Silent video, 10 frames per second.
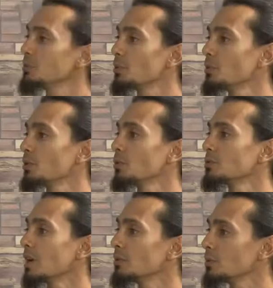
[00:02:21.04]
primeiro
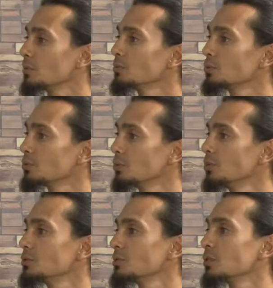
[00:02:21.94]
contato em alguns
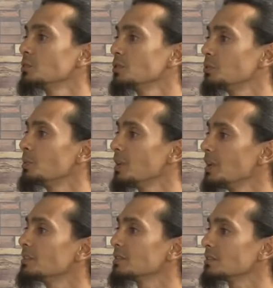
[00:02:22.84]
cursos, e algumas
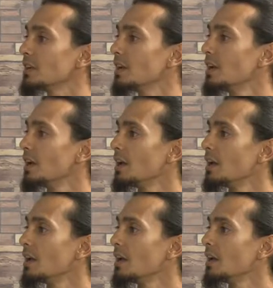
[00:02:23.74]
experiências
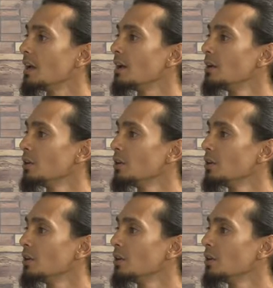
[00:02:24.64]
é,